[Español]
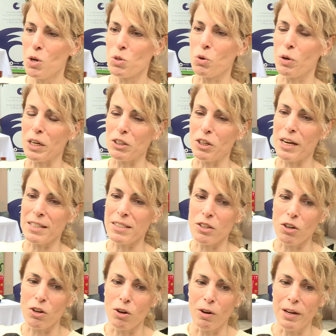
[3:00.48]
su gestión ha
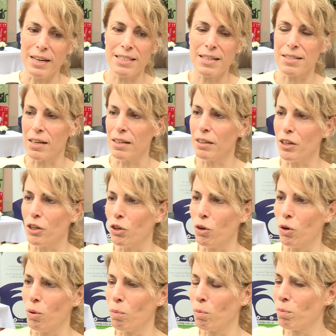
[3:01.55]
sido en ese
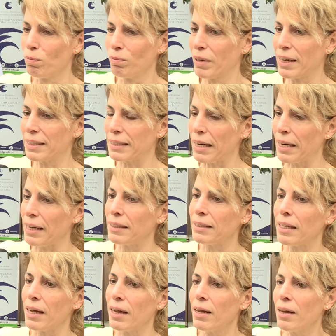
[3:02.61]
sentido
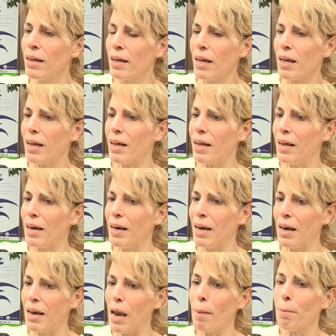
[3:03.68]
excelente. Eh,
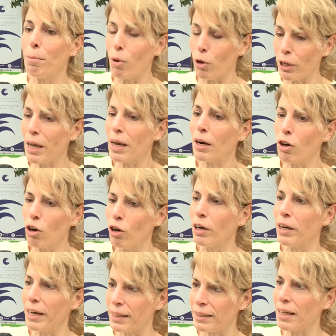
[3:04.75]
poder
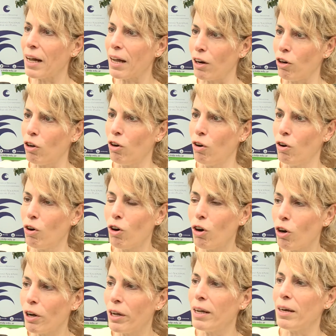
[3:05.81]
concretarlo
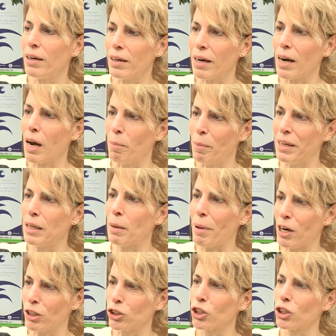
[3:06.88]
hoy realmente
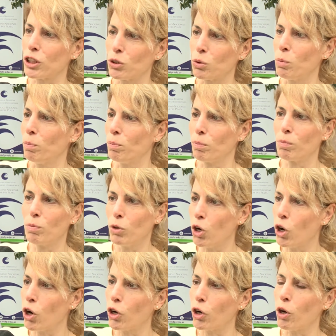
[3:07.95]
para nosotros es un
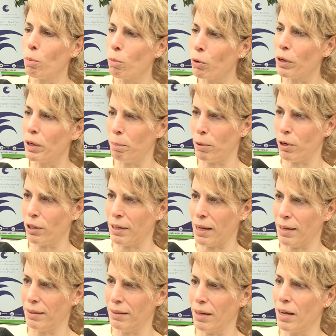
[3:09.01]
logro muy
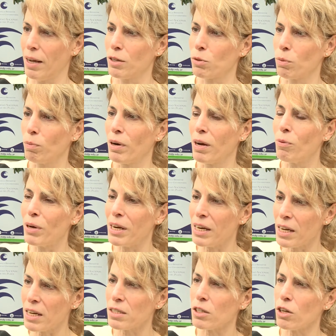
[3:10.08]
importante, es un, un
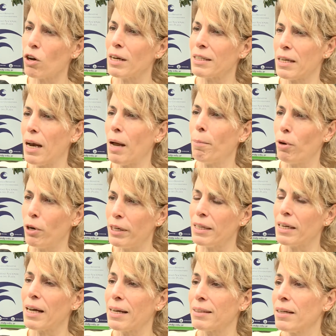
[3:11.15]
inicio hacia las
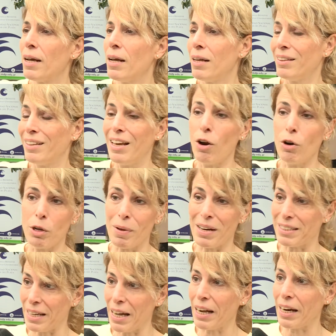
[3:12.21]
políticas de la
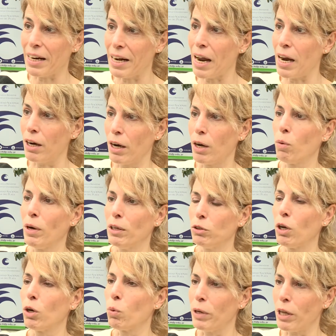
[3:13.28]
universidad en general en
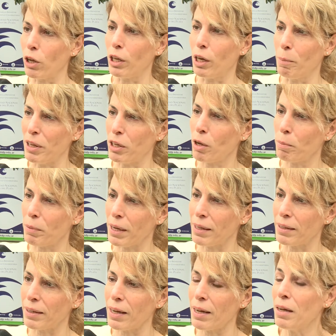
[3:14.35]
cuanto al cuidado del medio
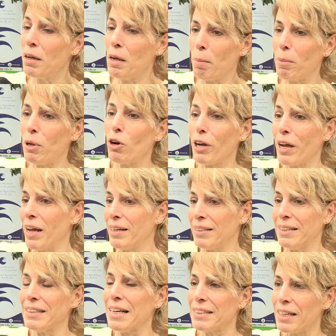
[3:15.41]
ambiente, pero pero que
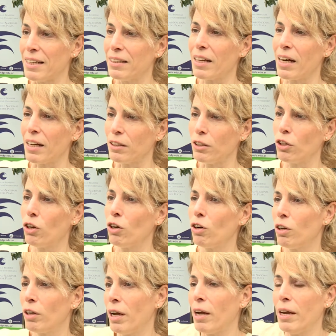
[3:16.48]
se está
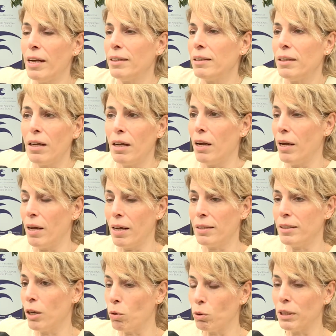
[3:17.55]
centrando en este,
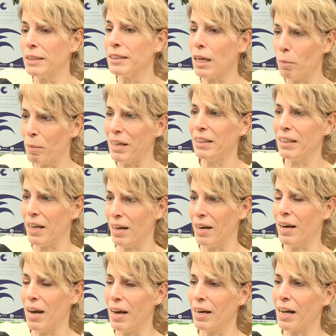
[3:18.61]
circunstancialmente
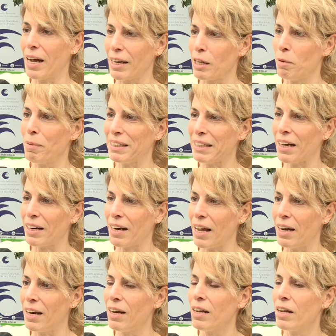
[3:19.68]
en el jardín
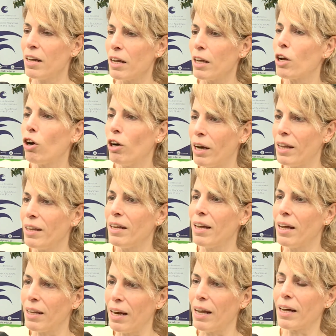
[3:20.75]
maternal y con la
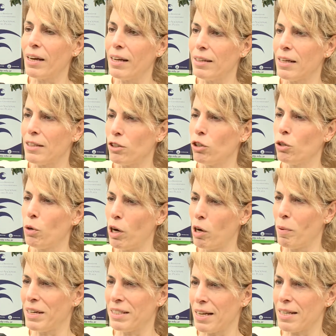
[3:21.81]
idea de la acreditación de una
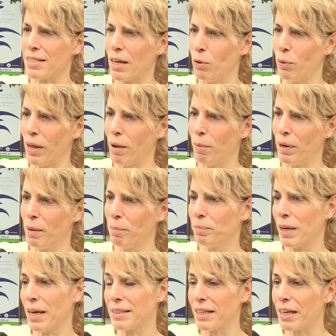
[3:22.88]
universidad saludable.
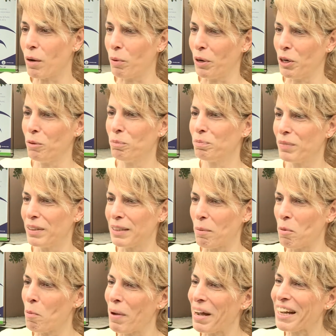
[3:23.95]
Así que bueno,
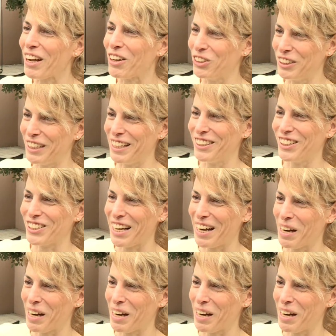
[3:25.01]
estamos más que contentos al